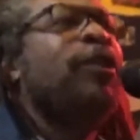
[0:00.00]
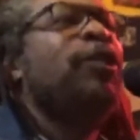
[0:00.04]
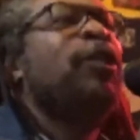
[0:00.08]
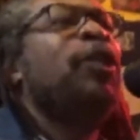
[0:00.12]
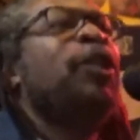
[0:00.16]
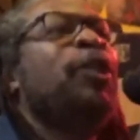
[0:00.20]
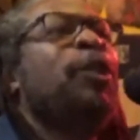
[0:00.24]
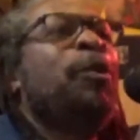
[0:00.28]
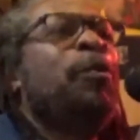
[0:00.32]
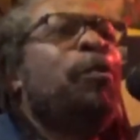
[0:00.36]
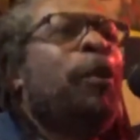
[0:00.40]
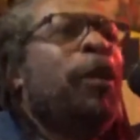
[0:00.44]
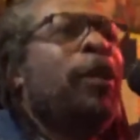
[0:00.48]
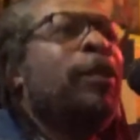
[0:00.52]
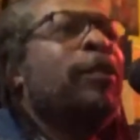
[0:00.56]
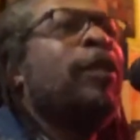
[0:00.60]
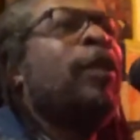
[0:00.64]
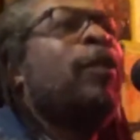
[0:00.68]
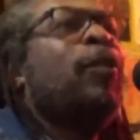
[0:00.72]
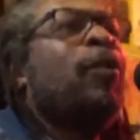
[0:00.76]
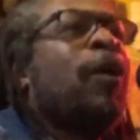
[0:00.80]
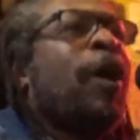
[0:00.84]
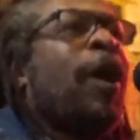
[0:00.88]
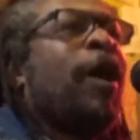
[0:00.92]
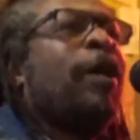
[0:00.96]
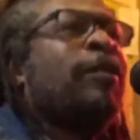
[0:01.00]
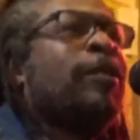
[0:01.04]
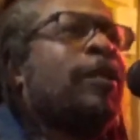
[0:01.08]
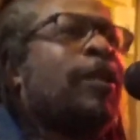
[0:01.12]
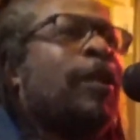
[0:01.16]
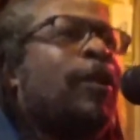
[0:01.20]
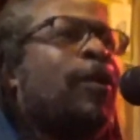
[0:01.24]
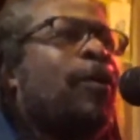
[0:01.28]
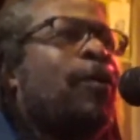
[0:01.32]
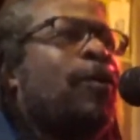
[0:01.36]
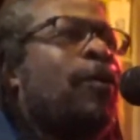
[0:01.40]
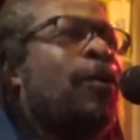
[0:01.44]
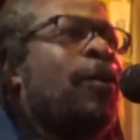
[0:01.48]
a gente pensa
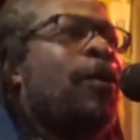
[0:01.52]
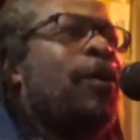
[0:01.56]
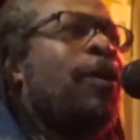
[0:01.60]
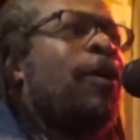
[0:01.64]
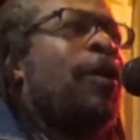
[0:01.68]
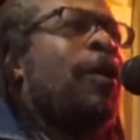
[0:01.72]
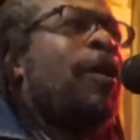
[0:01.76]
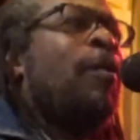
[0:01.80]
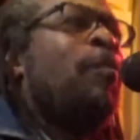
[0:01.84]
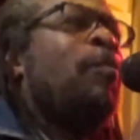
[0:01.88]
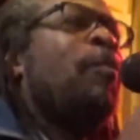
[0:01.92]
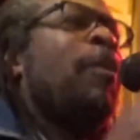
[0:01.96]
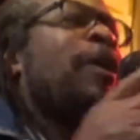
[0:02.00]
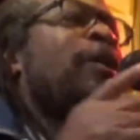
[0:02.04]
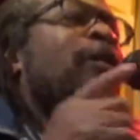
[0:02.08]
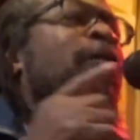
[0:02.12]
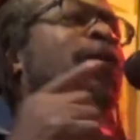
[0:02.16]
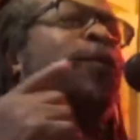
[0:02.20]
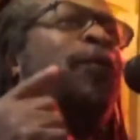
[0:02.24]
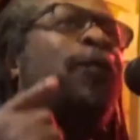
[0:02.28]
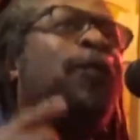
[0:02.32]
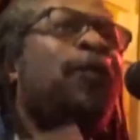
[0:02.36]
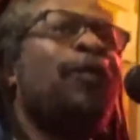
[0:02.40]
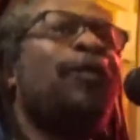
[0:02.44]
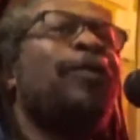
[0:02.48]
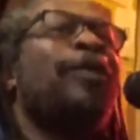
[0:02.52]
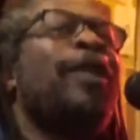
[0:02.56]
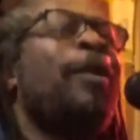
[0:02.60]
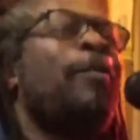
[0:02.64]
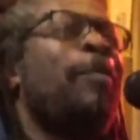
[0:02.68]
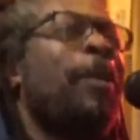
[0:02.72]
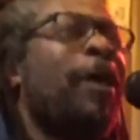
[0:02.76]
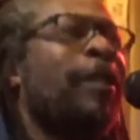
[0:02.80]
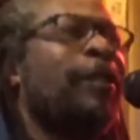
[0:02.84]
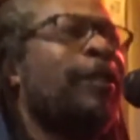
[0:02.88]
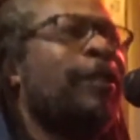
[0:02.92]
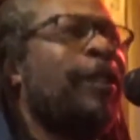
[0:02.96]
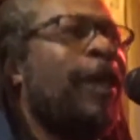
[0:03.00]
educação, mas
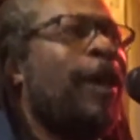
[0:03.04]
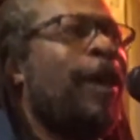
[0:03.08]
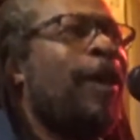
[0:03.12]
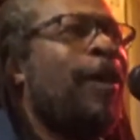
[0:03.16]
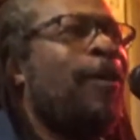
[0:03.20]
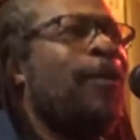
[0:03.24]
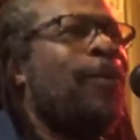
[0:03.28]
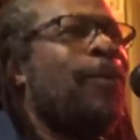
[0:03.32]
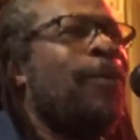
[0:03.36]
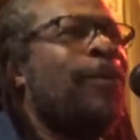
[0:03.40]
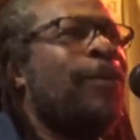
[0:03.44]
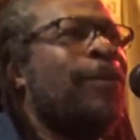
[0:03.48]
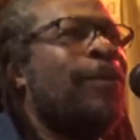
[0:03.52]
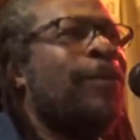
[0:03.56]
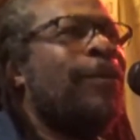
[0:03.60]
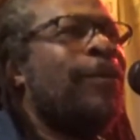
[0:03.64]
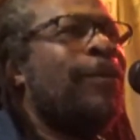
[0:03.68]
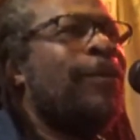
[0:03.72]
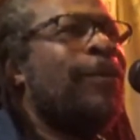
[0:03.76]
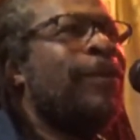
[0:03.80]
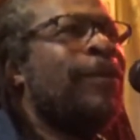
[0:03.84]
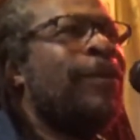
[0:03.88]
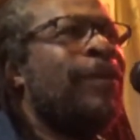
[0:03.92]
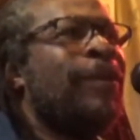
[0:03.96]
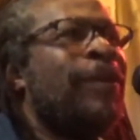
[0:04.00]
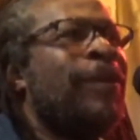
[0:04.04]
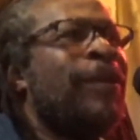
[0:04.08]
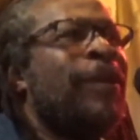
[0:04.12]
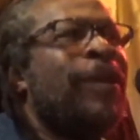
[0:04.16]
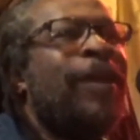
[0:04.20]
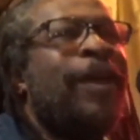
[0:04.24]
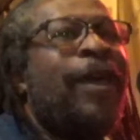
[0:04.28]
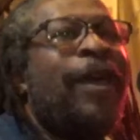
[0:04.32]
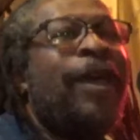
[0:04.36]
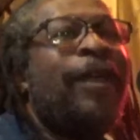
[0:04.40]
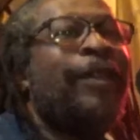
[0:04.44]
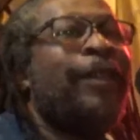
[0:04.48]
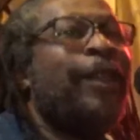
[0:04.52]
fundamental
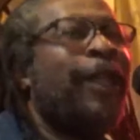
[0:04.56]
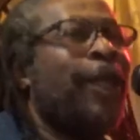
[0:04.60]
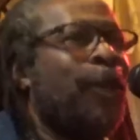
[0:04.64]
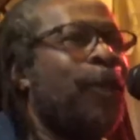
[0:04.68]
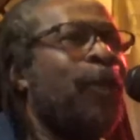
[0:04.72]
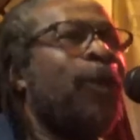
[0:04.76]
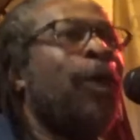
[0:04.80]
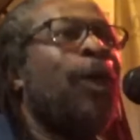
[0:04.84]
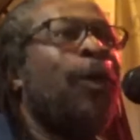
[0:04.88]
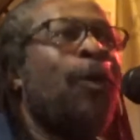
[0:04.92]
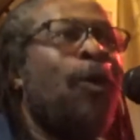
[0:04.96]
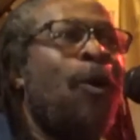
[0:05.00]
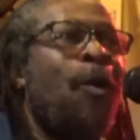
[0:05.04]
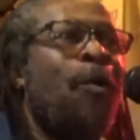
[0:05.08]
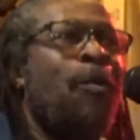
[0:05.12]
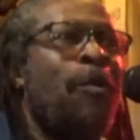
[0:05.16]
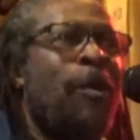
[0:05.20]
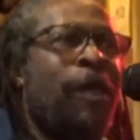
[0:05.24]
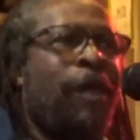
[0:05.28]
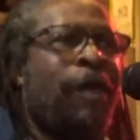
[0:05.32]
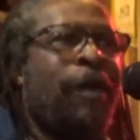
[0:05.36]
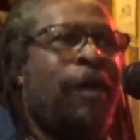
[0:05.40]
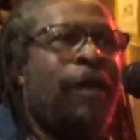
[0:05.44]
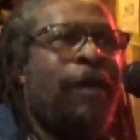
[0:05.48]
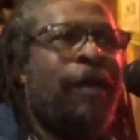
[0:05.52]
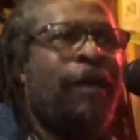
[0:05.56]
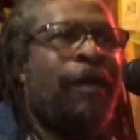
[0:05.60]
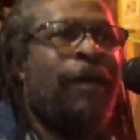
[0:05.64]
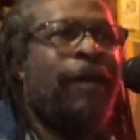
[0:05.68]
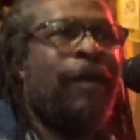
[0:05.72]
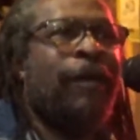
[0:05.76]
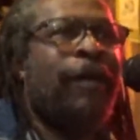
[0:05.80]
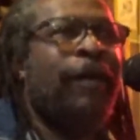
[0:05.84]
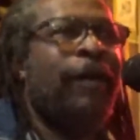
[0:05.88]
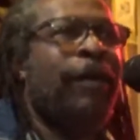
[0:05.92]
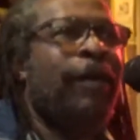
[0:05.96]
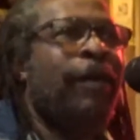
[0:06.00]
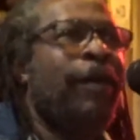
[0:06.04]
é ter o que comer.
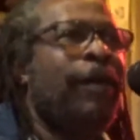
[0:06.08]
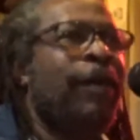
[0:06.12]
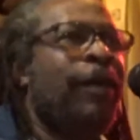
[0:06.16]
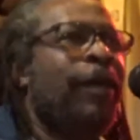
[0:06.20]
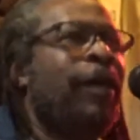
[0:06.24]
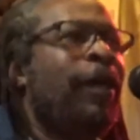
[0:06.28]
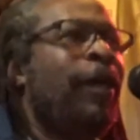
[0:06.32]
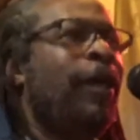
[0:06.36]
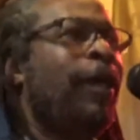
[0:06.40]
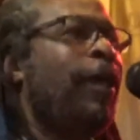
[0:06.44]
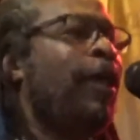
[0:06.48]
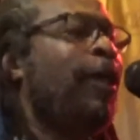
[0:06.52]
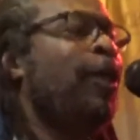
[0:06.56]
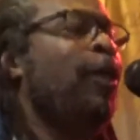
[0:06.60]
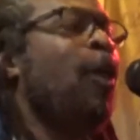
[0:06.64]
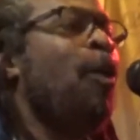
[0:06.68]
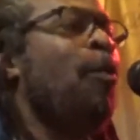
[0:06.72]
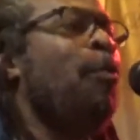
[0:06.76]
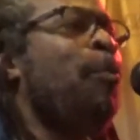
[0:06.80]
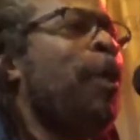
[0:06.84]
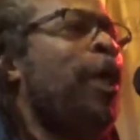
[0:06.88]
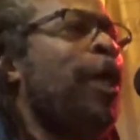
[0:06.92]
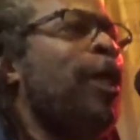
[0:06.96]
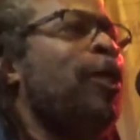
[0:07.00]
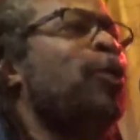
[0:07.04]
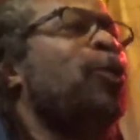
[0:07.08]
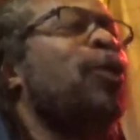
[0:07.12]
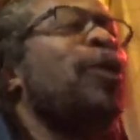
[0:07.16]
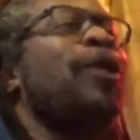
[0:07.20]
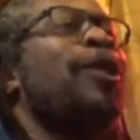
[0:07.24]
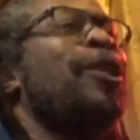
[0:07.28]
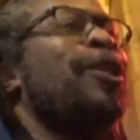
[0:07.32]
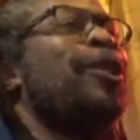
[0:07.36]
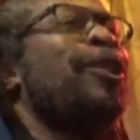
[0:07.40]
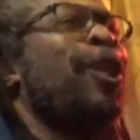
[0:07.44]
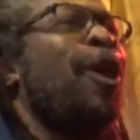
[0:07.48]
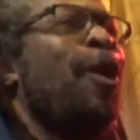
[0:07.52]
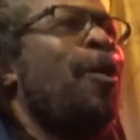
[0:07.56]
E não penso
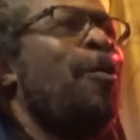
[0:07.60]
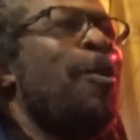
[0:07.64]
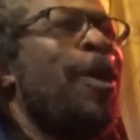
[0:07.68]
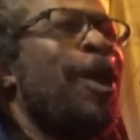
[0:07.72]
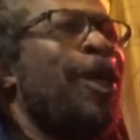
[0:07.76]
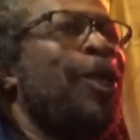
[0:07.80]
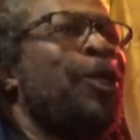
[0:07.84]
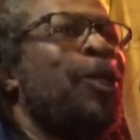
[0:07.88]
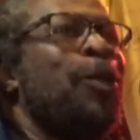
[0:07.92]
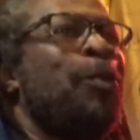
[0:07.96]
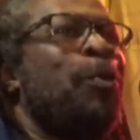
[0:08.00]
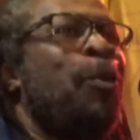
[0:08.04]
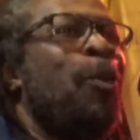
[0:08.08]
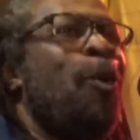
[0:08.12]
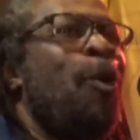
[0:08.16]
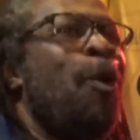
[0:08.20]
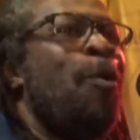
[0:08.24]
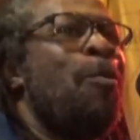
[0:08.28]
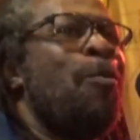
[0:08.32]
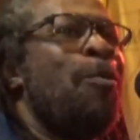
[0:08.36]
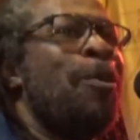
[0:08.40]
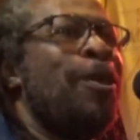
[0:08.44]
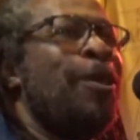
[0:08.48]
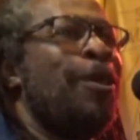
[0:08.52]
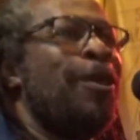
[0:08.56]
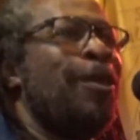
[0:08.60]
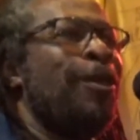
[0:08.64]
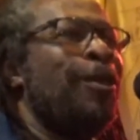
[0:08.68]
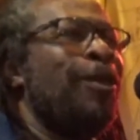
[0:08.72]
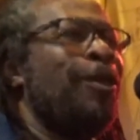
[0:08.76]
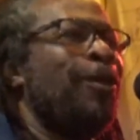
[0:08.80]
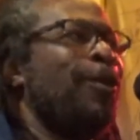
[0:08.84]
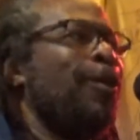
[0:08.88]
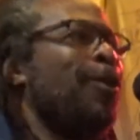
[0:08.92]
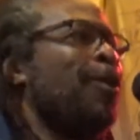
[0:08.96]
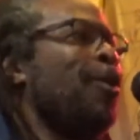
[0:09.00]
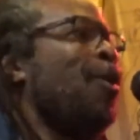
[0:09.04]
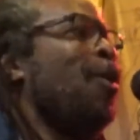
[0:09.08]
inicialmente por mim
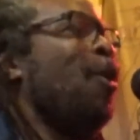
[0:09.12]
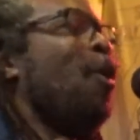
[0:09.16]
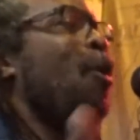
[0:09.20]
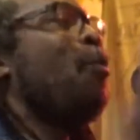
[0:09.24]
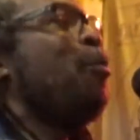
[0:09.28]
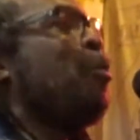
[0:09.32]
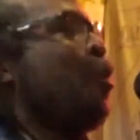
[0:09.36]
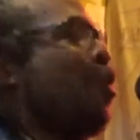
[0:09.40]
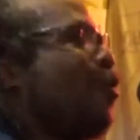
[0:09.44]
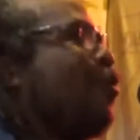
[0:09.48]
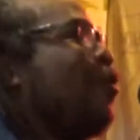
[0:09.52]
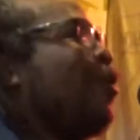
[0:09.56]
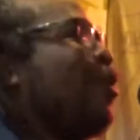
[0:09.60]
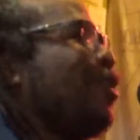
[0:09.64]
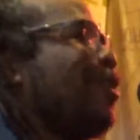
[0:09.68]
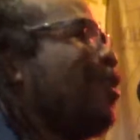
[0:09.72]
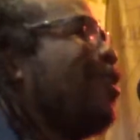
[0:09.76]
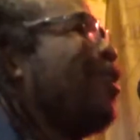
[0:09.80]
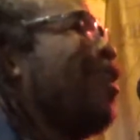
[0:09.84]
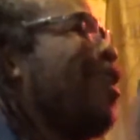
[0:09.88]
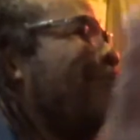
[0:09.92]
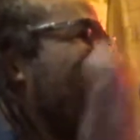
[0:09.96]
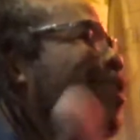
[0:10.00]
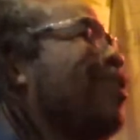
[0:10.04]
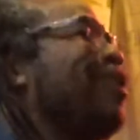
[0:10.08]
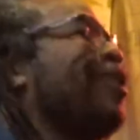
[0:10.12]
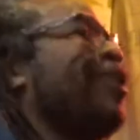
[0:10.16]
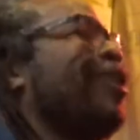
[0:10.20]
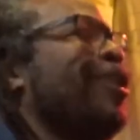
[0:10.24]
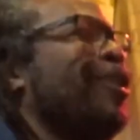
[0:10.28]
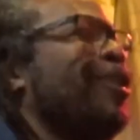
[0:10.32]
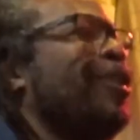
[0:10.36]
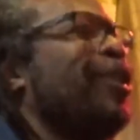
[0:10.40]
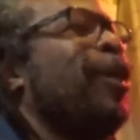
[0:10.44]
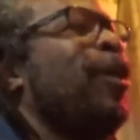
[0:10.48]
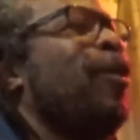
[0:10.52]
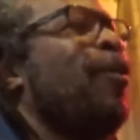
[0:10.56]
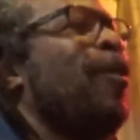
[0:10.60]
ou por vocês que
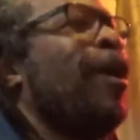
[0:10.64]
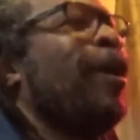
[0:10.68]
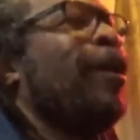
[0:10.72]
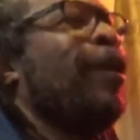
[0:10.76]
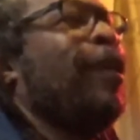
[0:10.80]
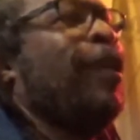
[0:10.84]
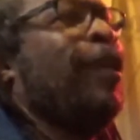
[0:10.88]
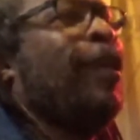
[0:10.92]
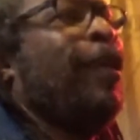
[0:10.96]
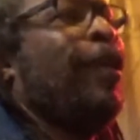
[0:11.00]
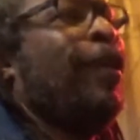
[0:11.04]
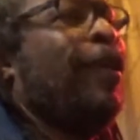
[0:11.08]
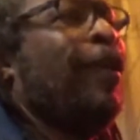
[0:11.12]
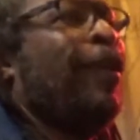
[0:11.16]
estão aqui,